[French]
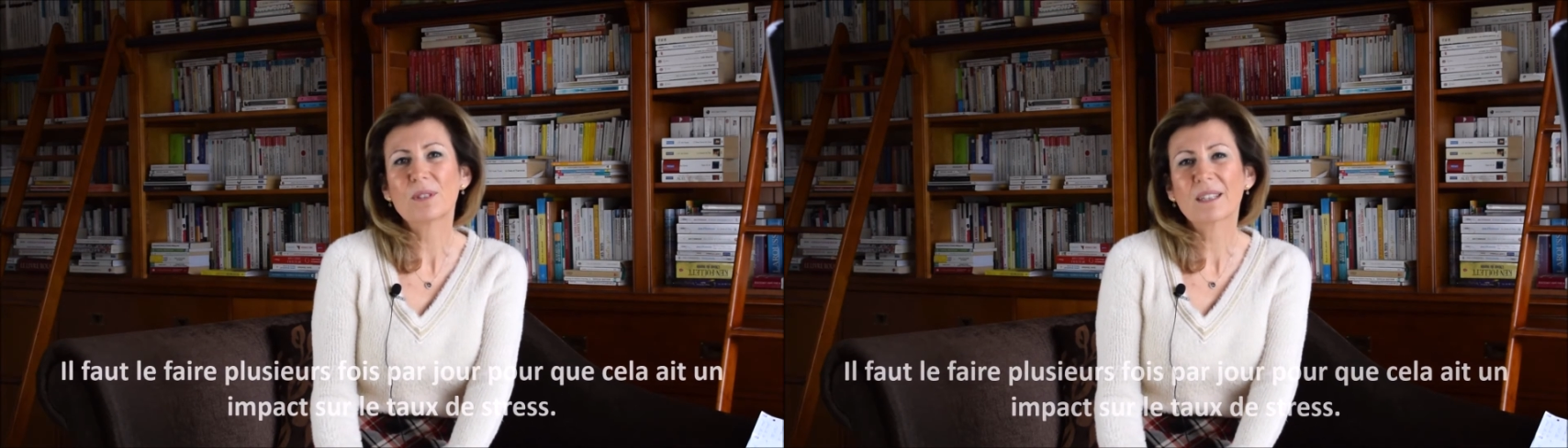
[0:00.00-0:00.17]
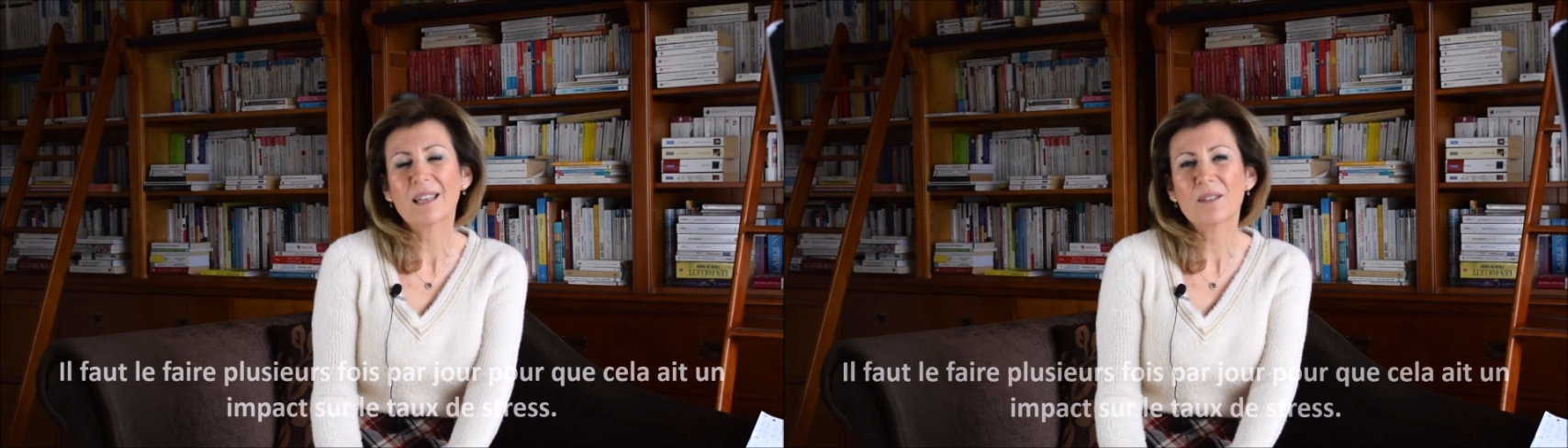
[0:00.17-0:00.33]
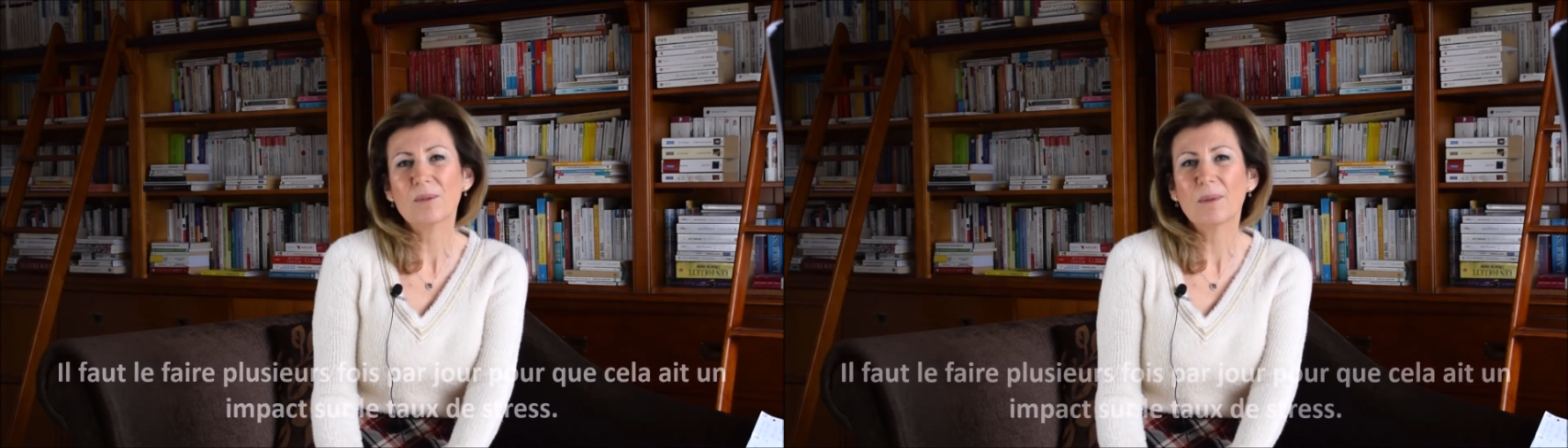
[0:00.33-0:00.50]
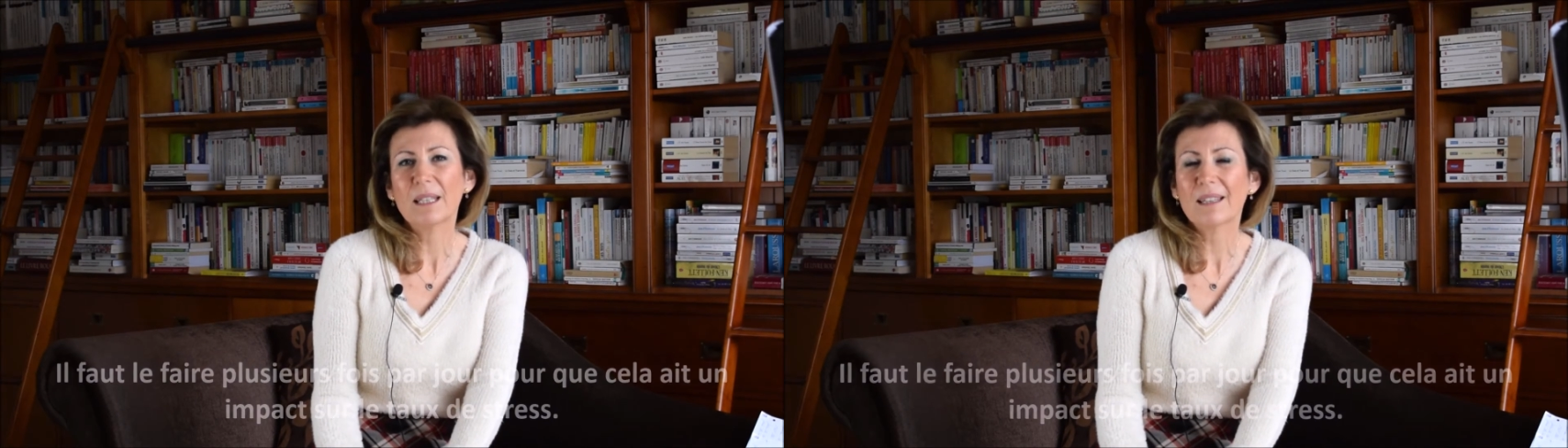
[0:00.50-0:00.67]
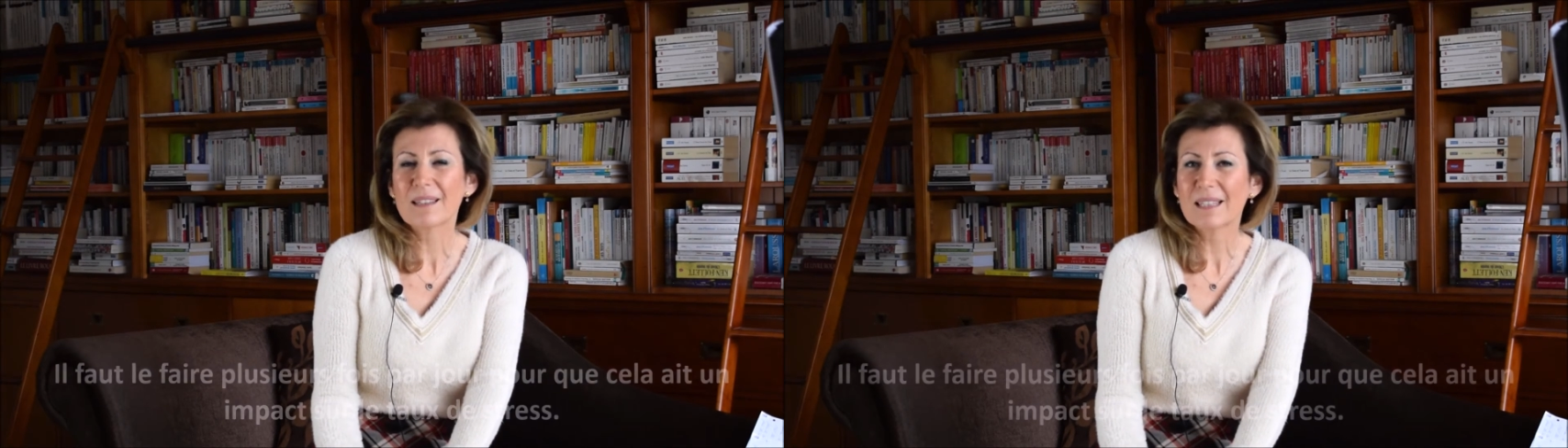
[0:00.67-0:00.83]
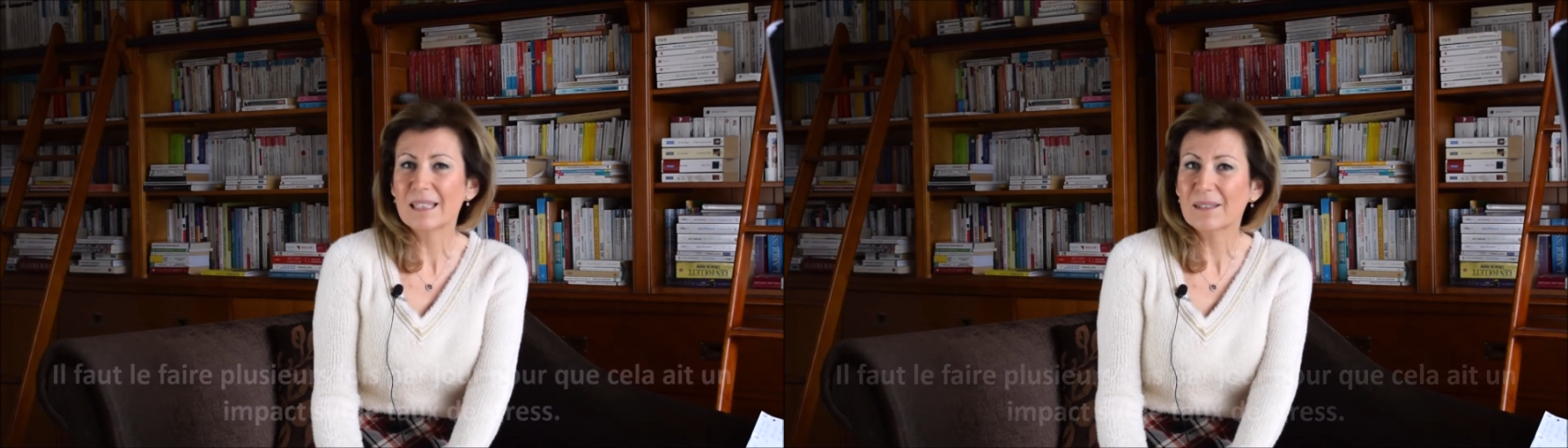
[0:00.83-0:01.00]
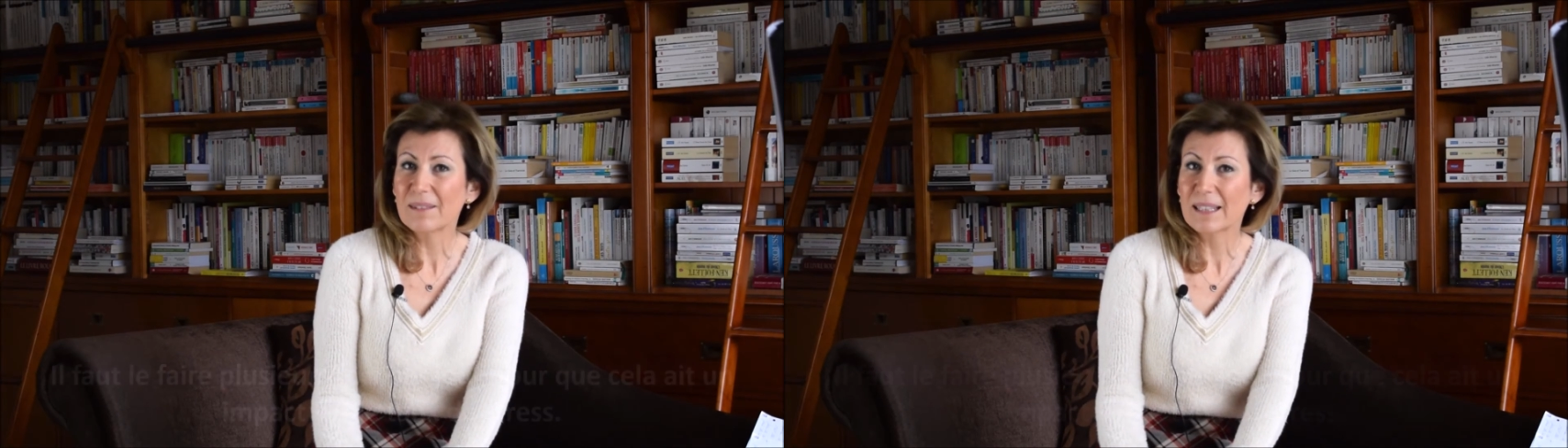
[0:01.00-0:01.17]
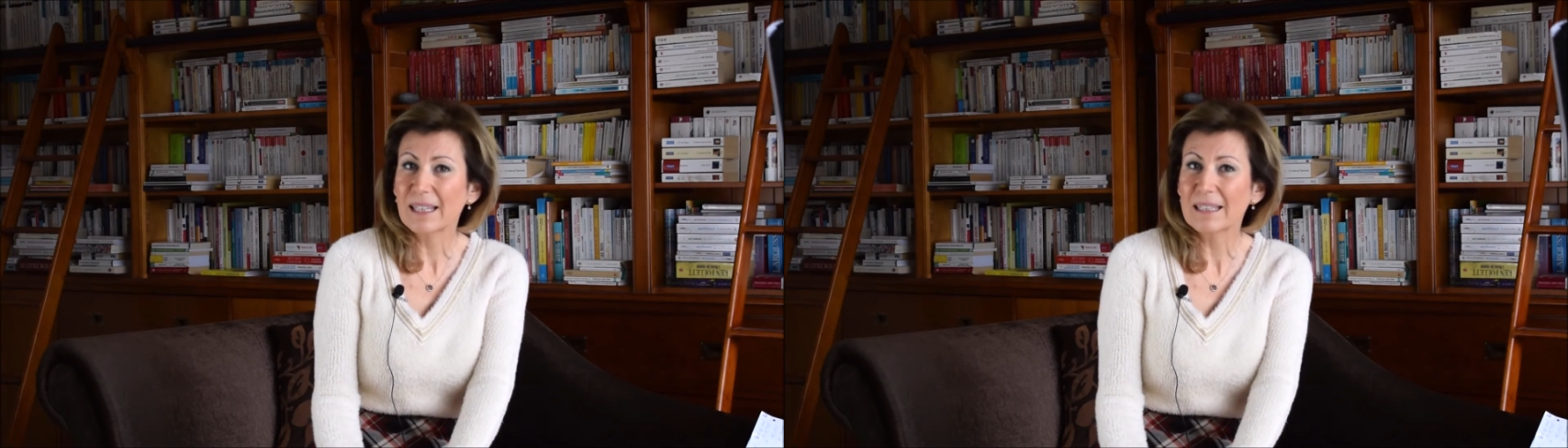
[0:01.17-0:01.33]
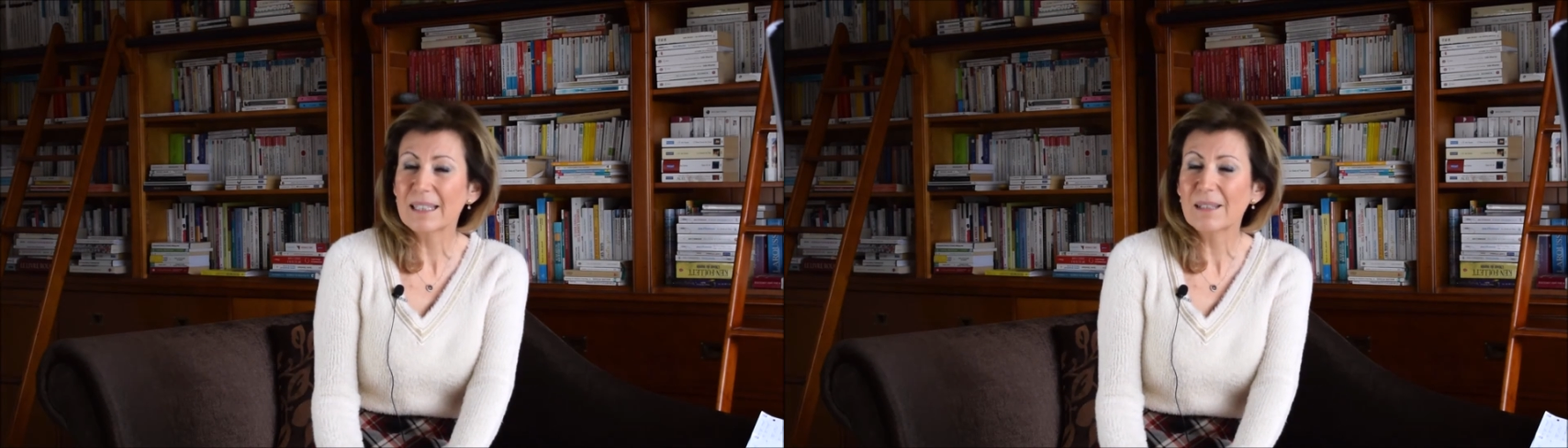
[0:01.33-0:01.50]
stress de manière
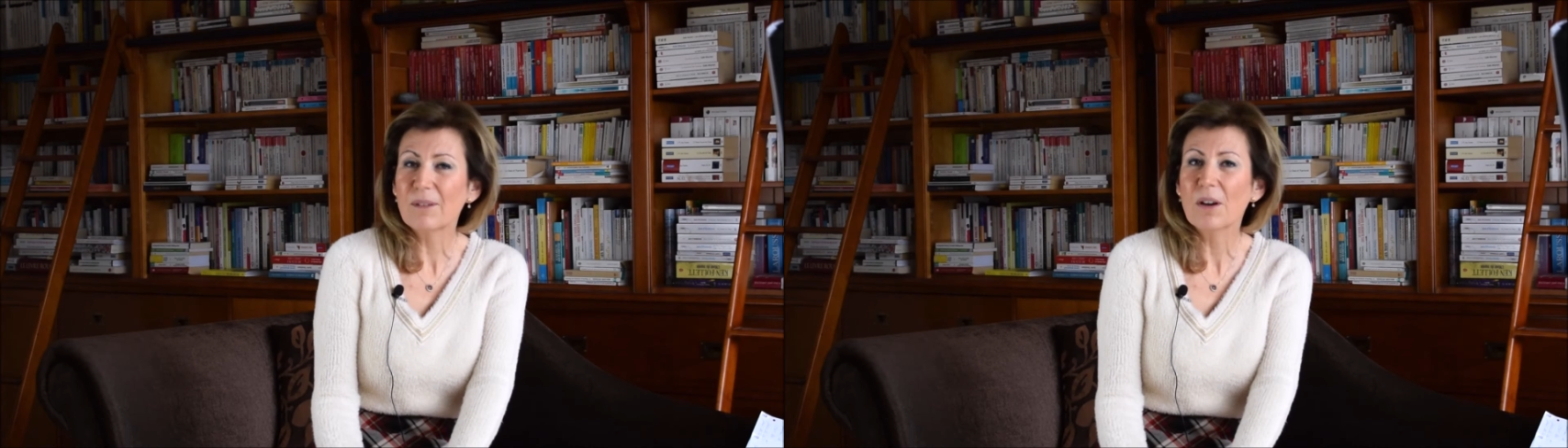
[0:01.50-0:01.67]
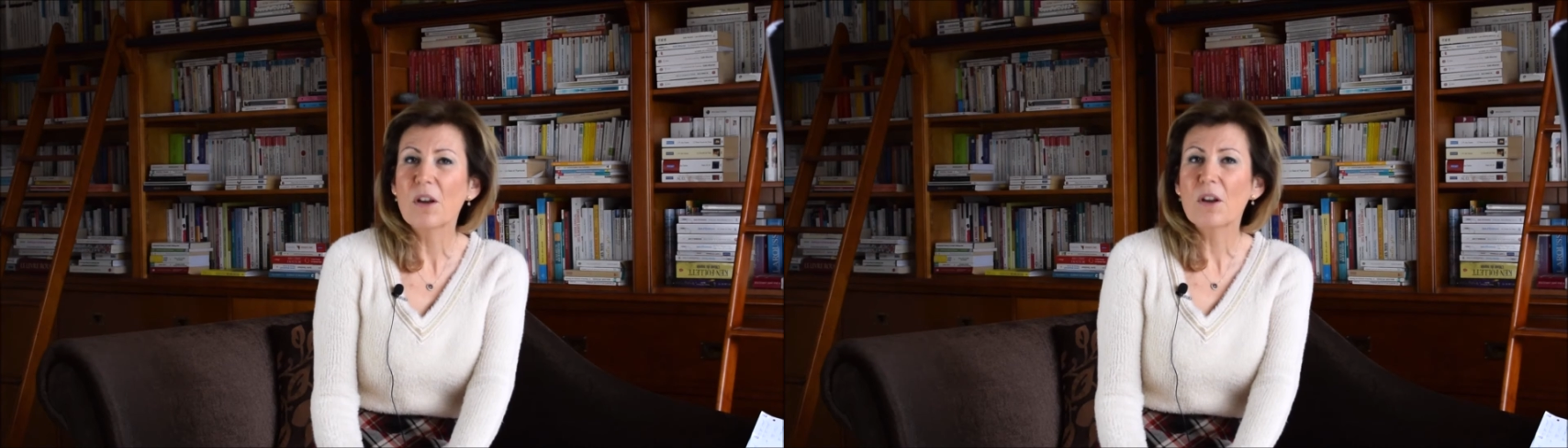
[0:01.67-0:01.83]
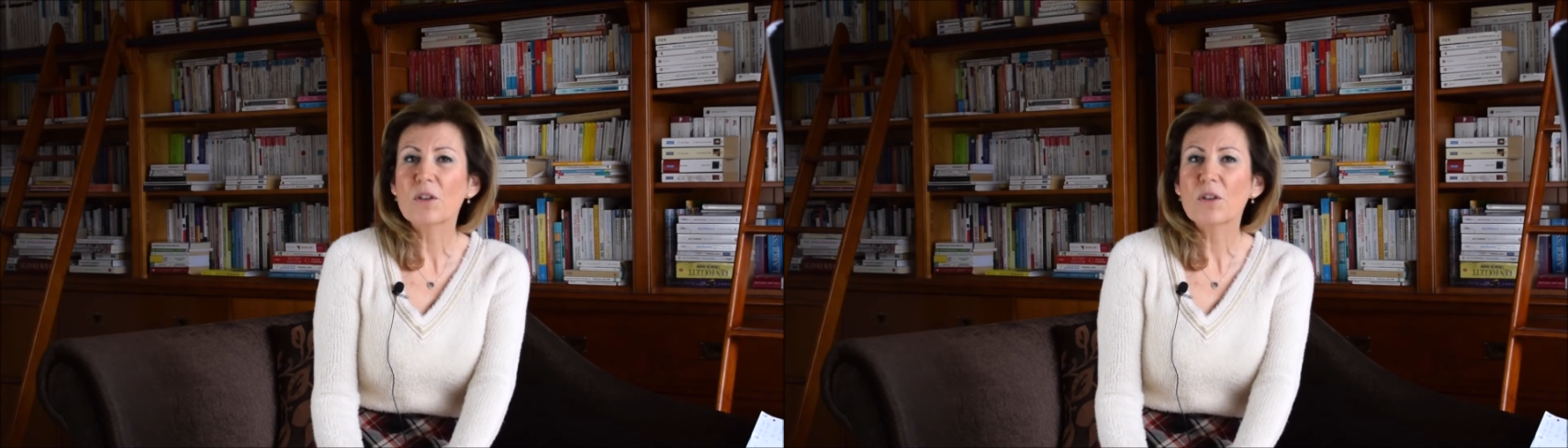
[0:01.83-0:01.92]
significative,